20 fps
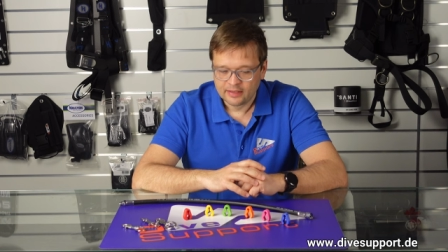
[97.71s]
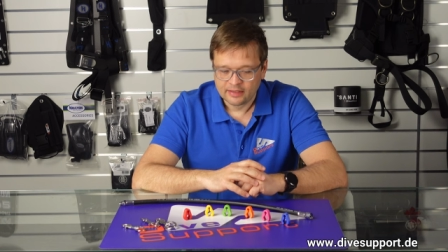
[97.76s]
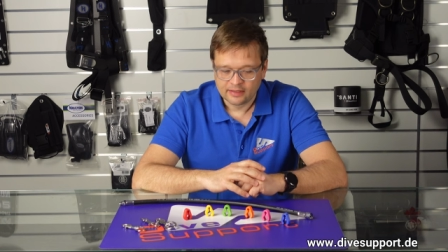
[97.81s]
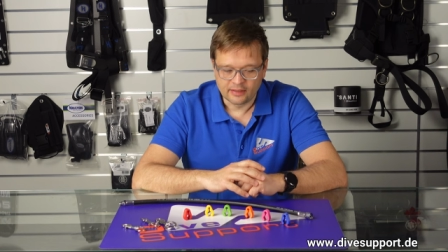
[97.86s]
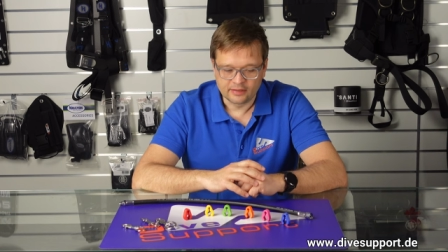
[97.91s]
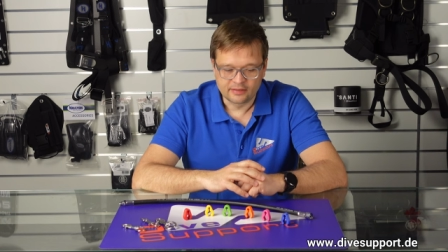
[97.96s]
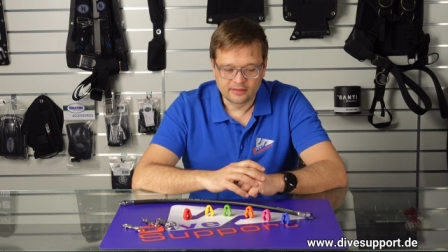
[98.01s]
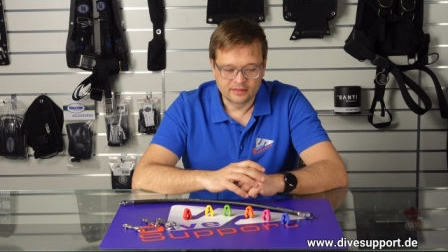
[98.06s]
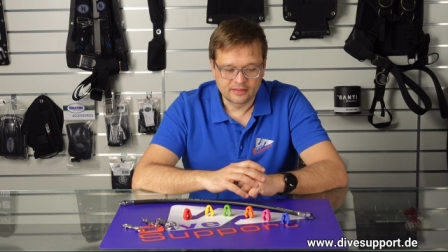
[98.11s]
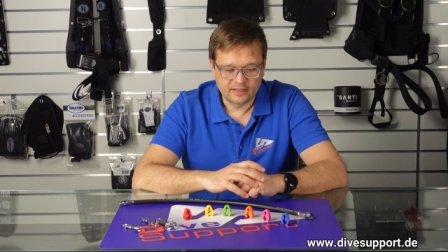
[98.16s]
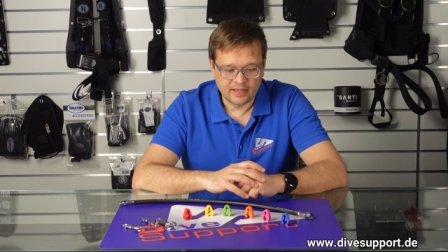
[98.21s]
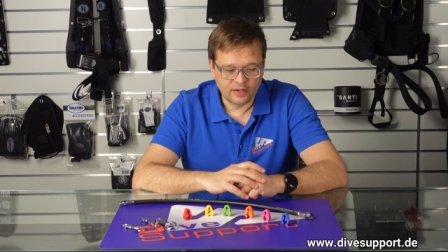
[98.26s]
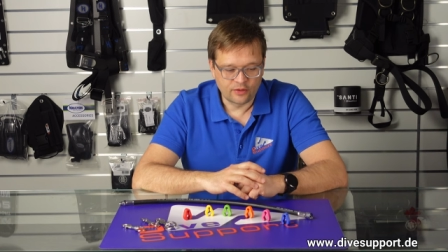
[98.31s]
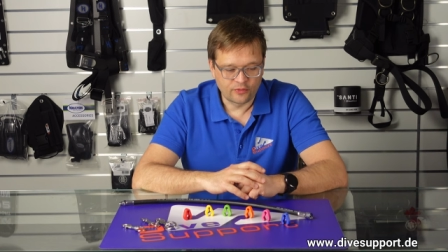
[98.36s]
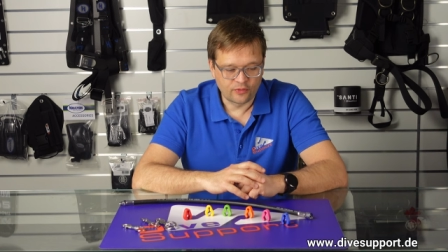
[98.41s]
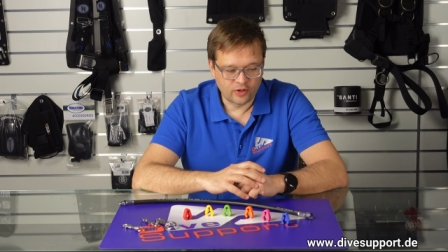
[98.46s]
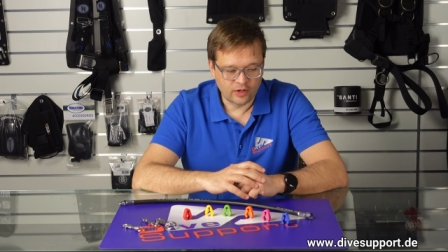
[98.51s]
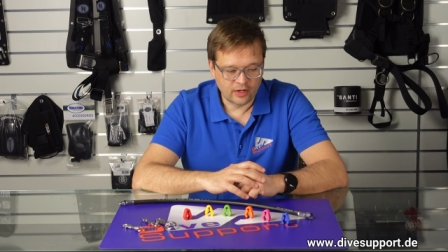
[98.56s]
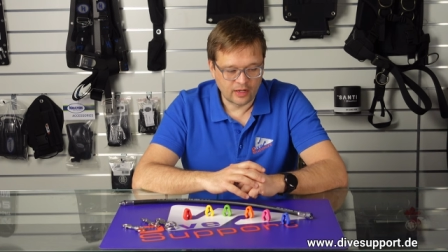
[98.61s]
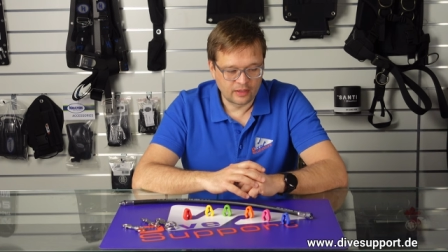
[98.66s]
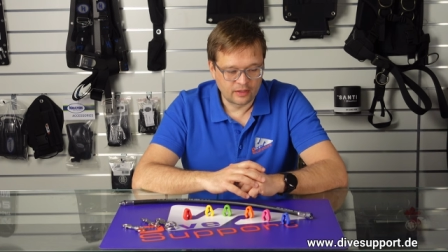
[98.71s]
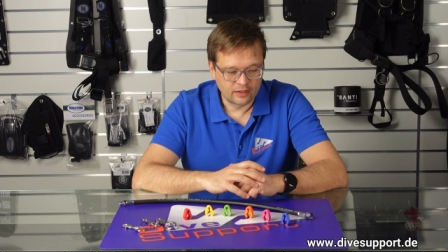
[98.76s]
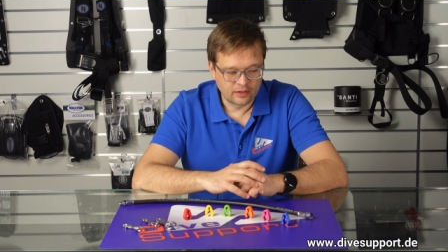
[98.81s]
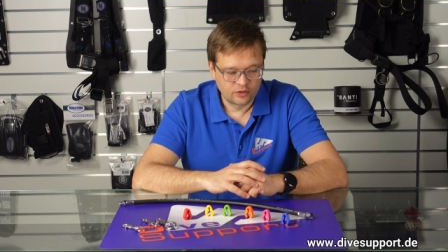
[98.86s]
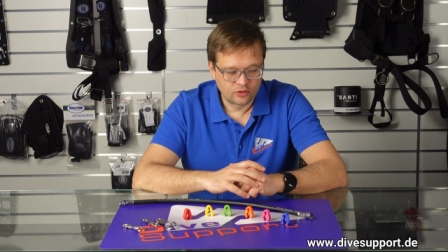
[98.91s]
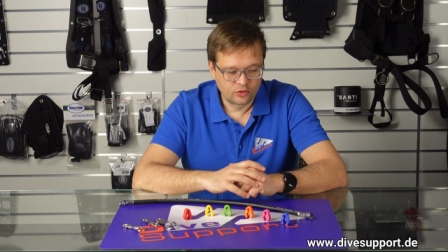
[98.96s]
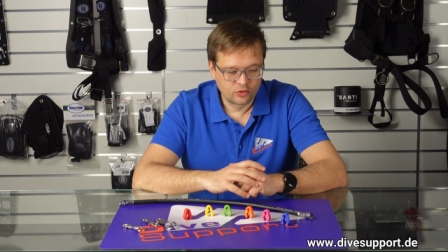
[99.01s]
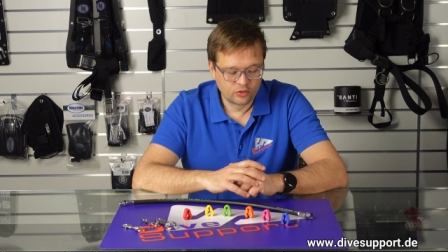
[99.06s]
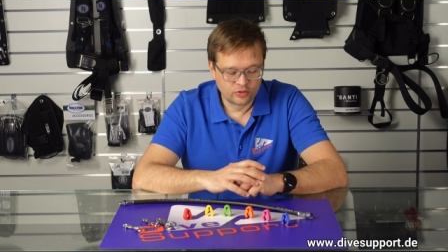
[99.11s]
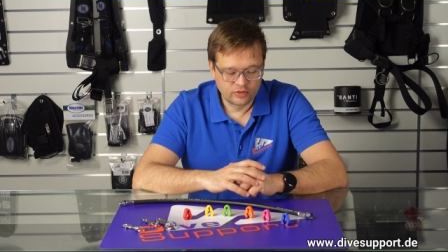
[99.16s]
Das ist einfach ein
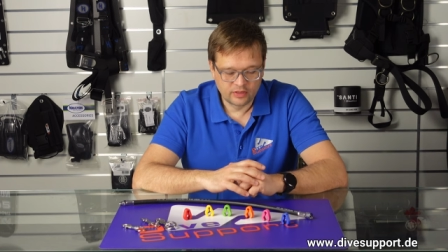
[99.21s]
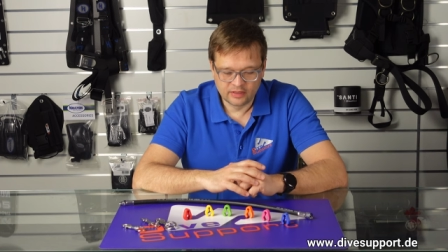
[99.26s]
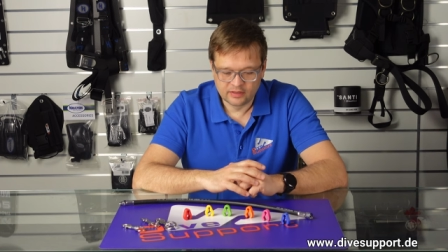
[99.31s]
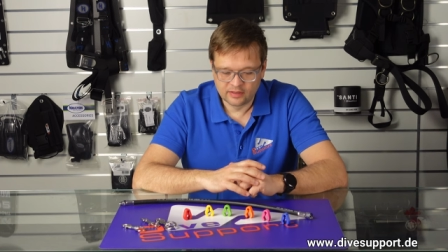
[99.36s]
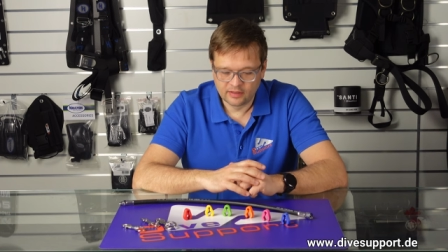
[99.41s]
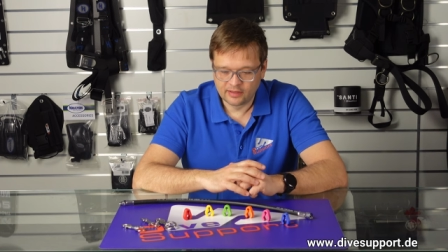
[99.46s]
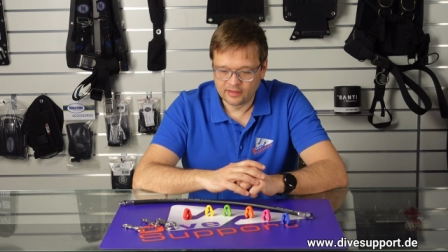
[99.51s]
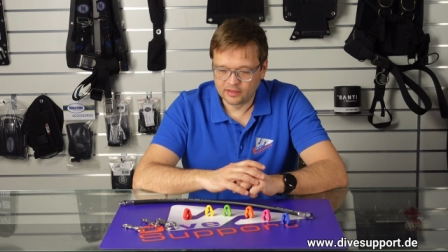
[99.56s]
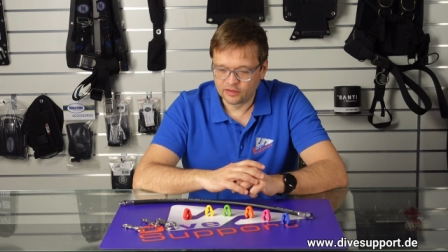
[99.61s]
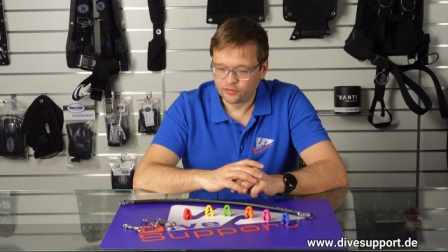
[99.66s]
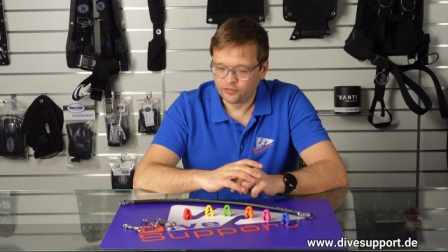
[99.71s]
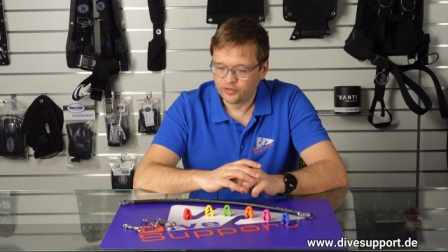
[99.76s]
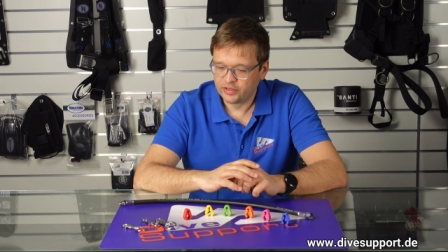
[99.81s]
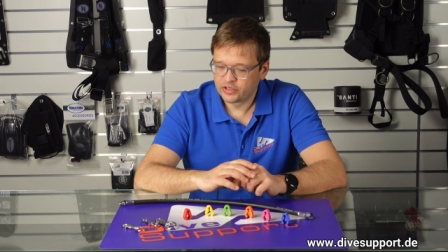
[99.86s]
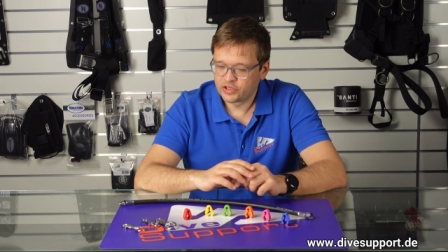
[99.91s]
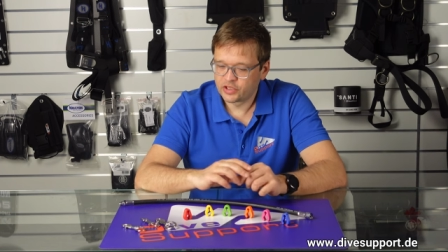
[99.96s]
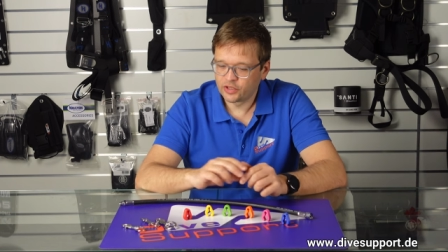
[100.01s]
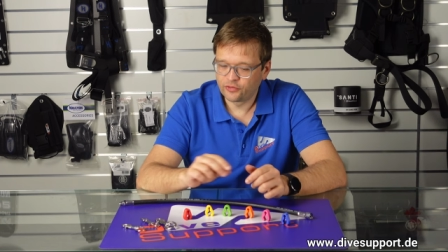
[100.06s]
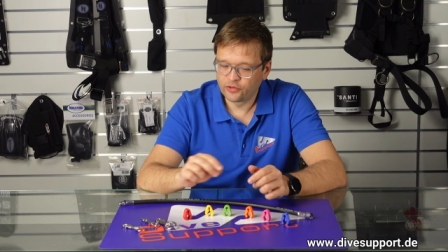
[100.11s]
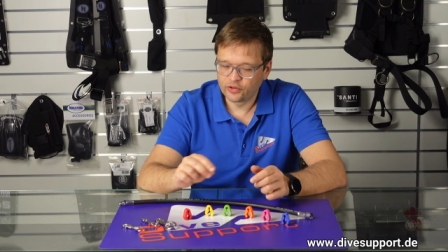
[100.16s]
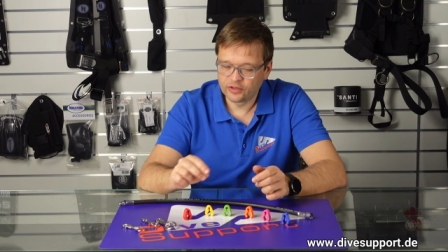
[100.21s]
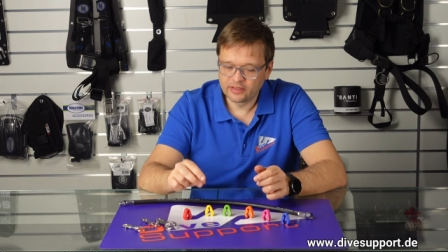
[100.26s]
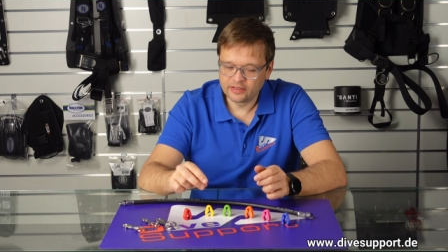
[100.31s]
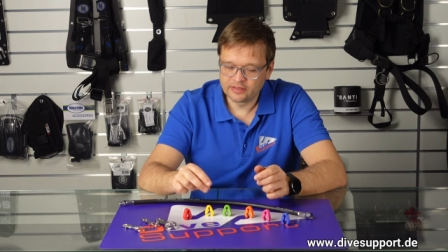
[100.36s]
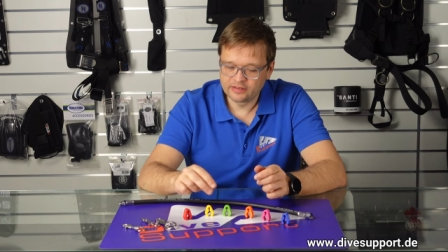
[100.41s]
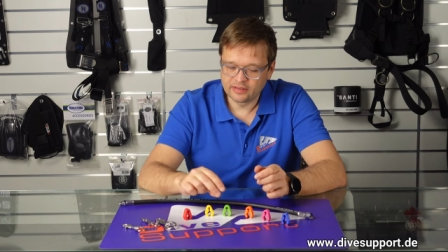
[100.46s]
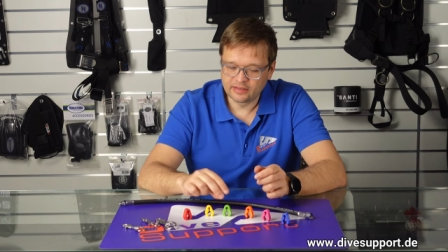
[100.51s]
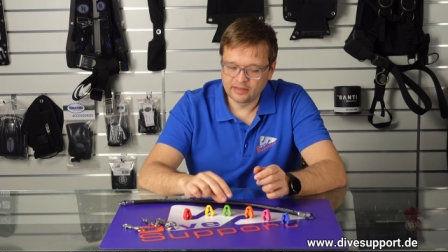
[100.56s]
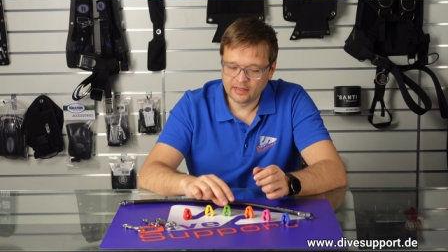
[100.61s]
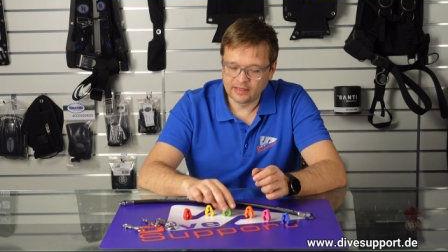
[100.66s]
zusätzliches Feature für
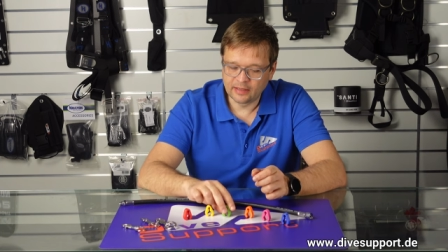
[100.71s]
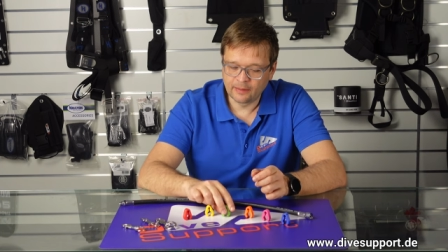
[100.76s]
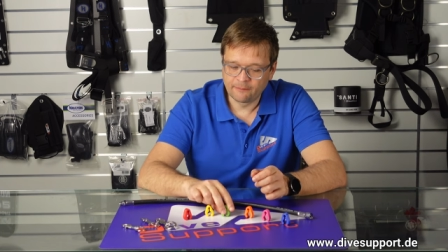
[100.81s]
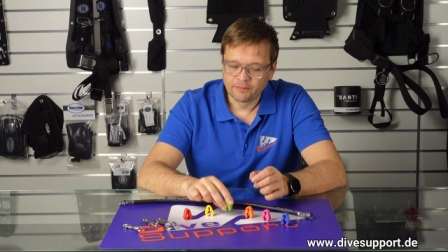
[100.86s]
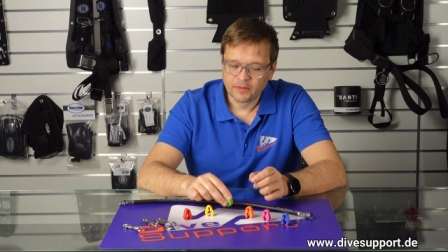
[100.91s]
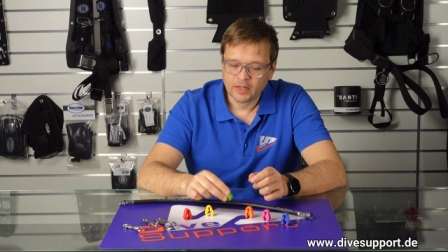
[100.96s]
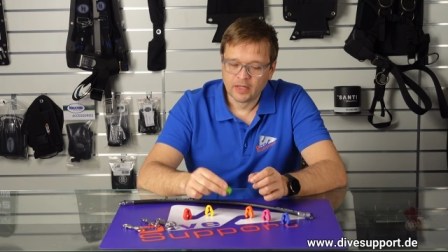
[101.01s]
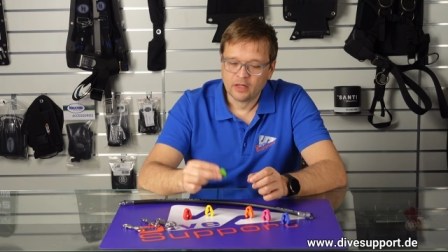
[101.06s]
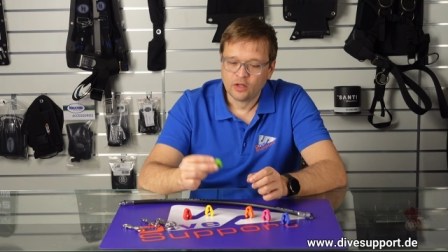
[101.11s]
diese Dinge.